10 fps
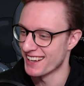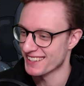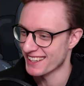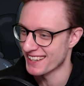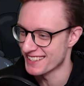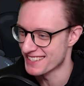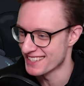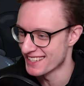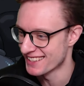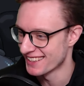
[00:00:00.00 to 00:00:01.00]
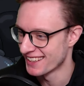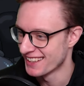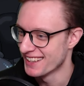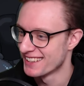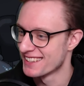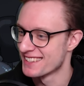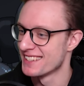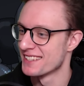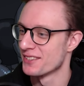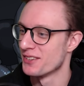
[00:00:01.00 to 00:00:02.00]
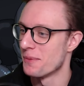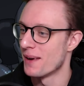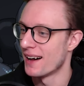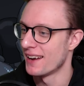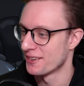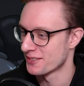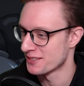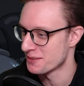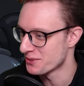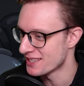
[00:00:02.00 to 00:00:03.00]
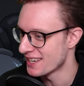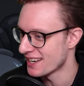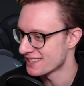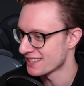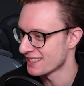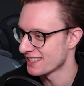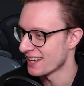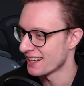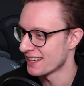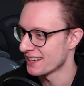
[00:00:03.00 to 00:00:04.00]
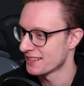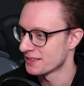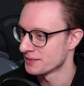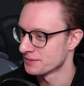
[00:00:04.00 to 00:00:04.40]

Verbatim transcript: Gar nicht realisiert. Das sieht hier so normal aus und die Musik hat sich nicht geändert.